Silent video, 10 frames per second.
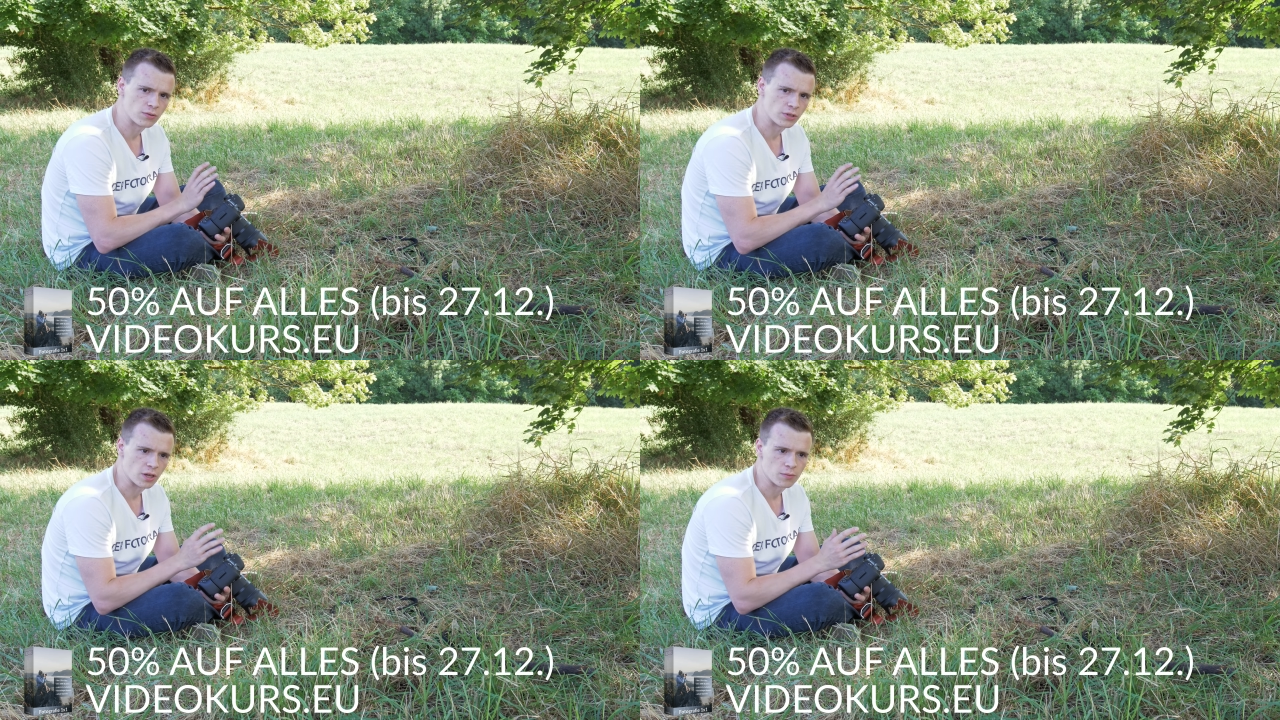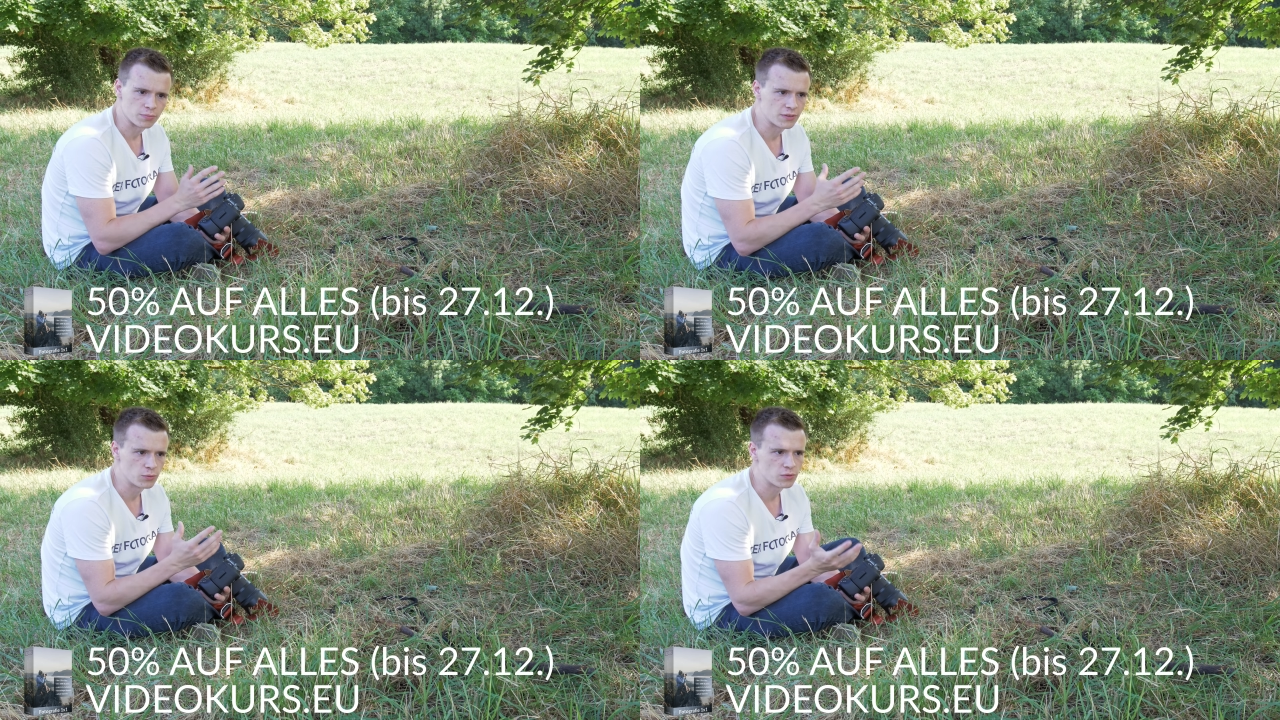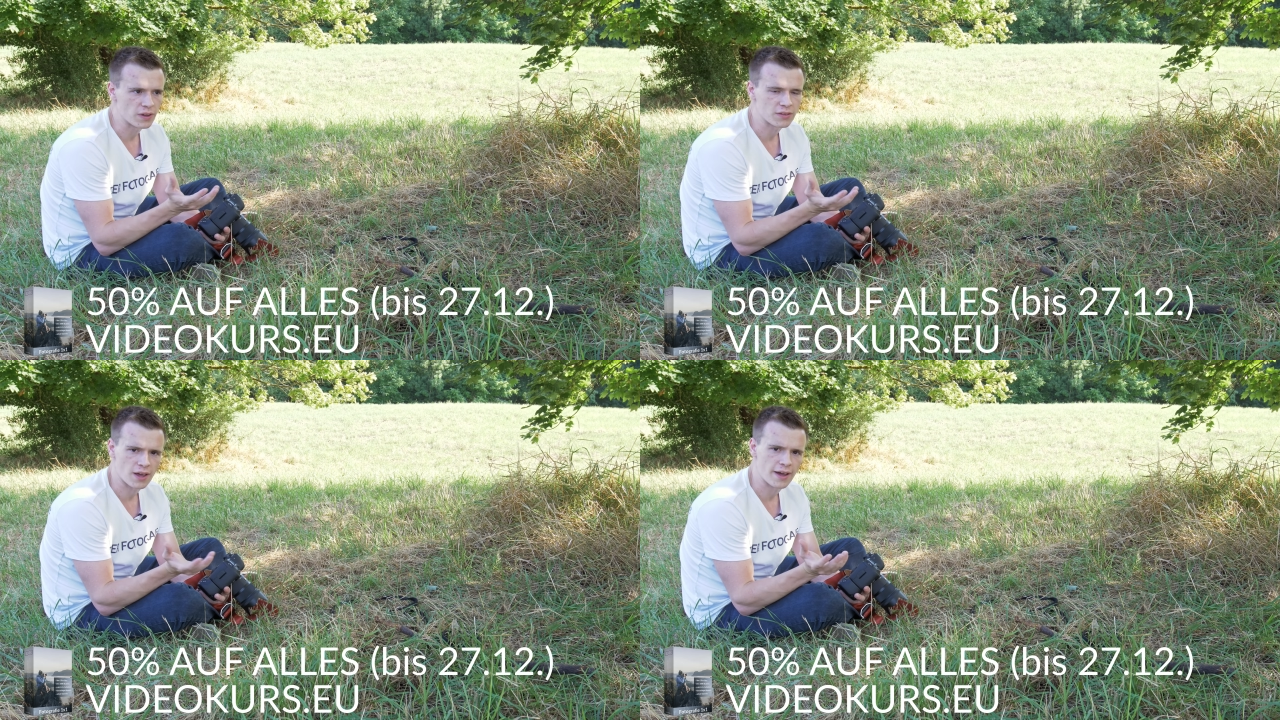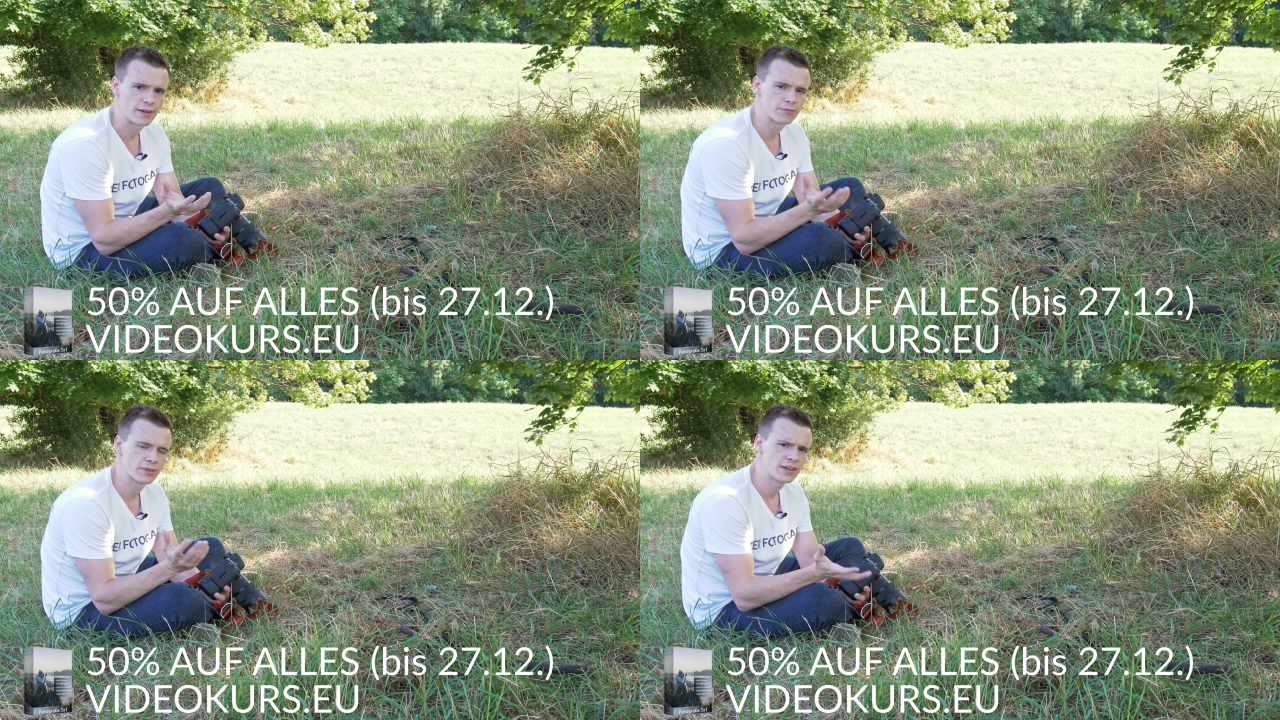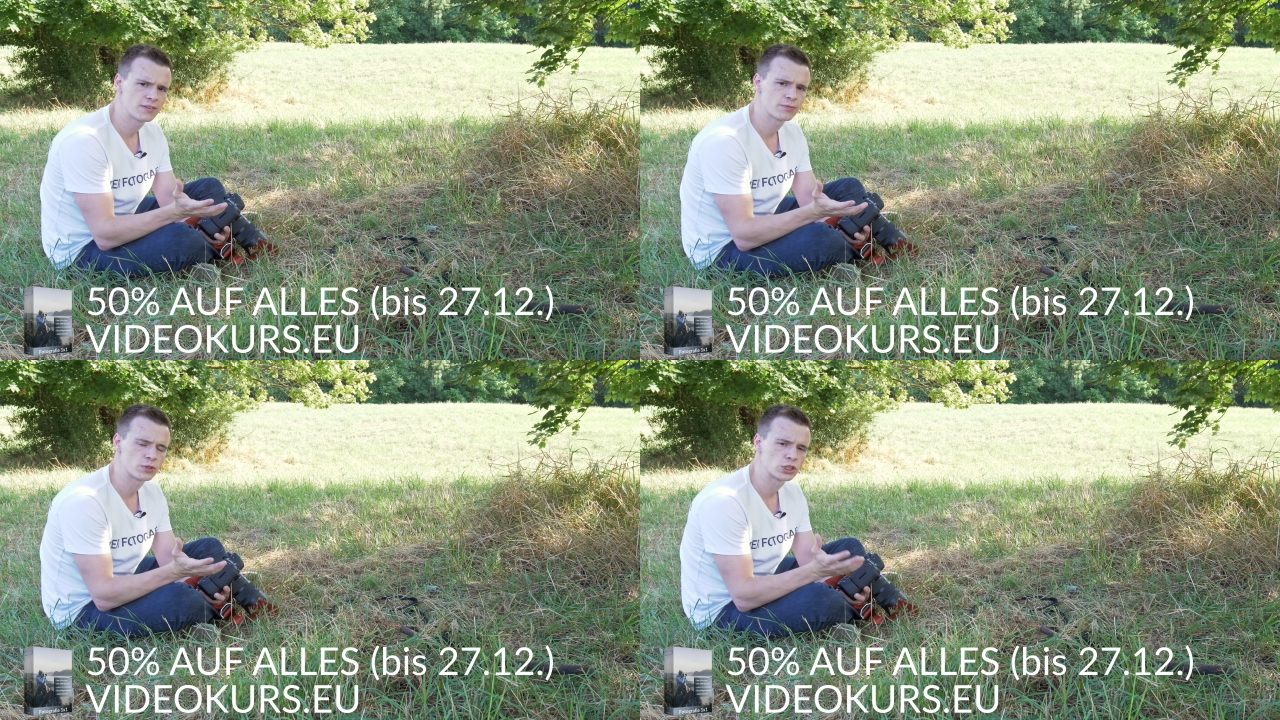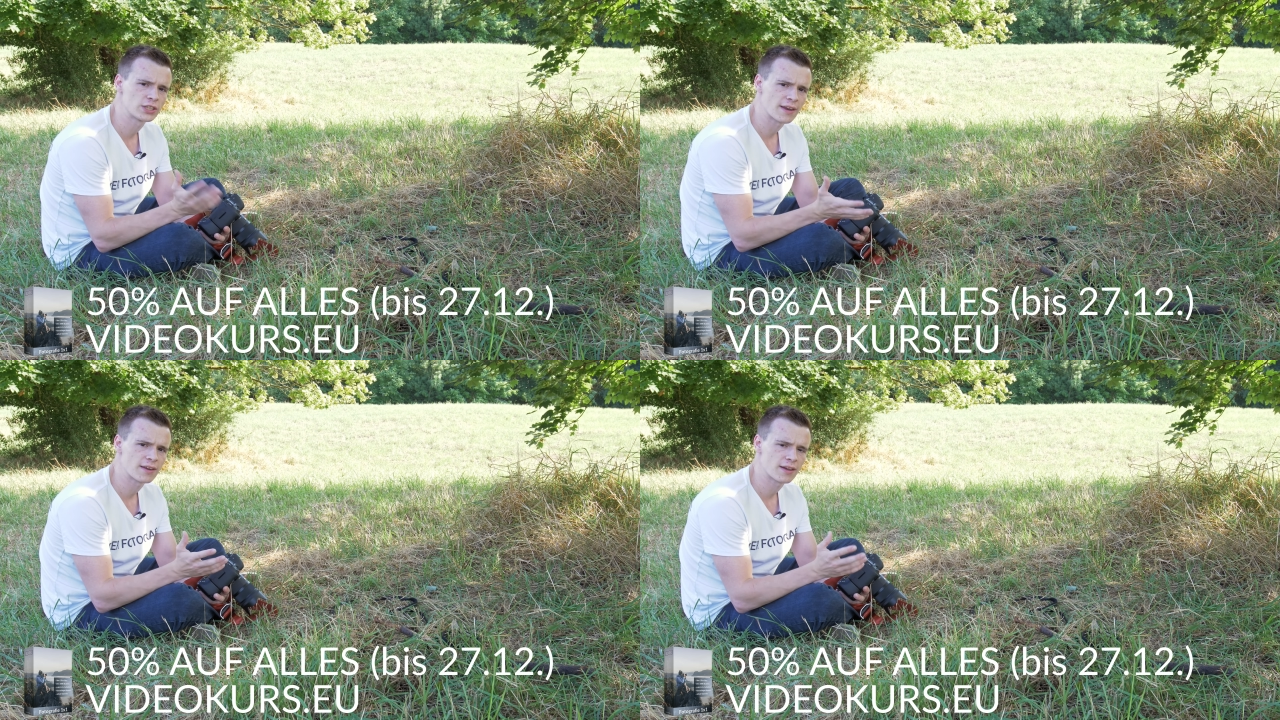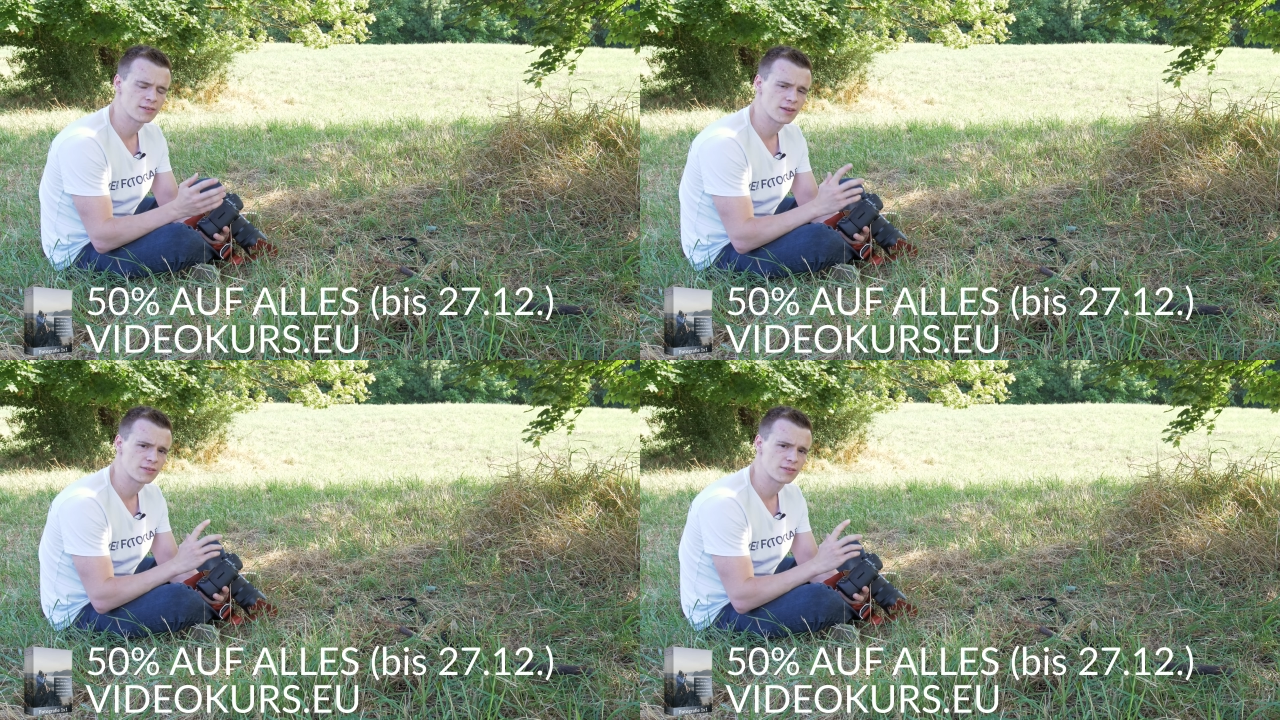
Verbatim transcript: oder beziehungsweise AFS für Standard,